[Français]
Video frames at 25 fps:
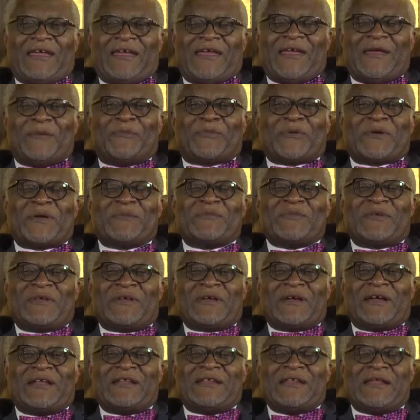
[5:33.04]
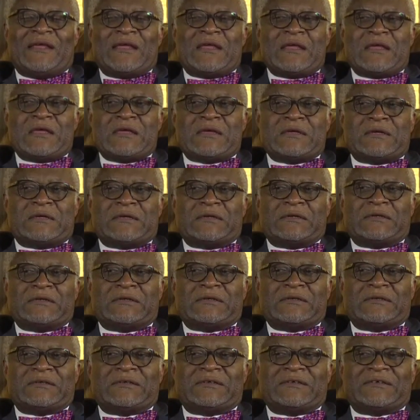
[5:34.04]
Et première année,
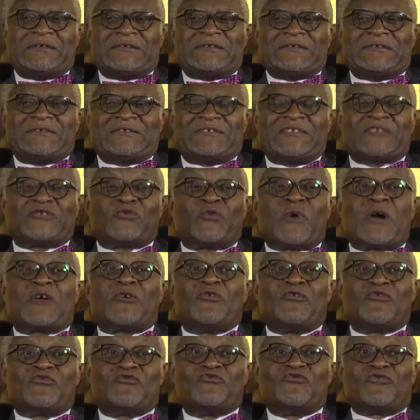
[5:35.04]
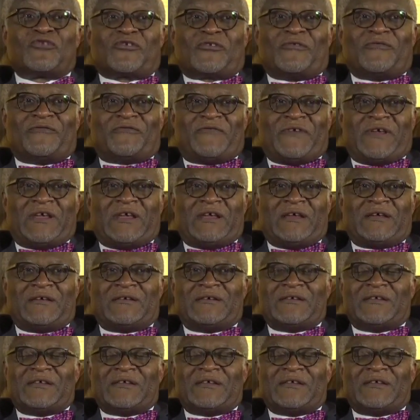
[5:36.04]
c'est trois concours qu'on fait. Hein.